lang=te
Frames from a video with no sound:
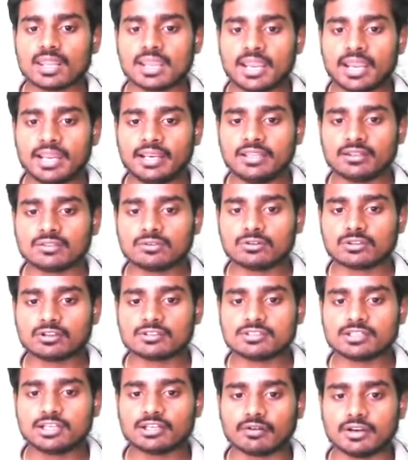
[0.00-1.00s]
అండ్ టూ
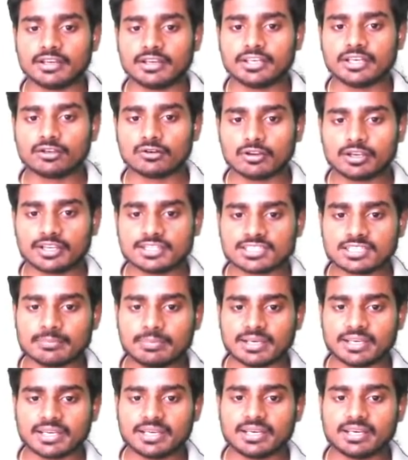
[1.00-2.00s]
థౌజండ్ ట్వంటీ టూలో ఇచ్చిన
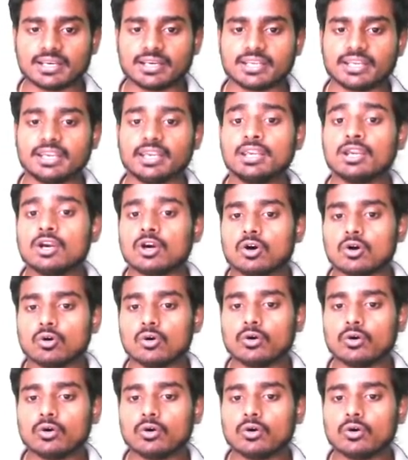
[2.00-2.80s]
బిట్ ఏంటంటే హూ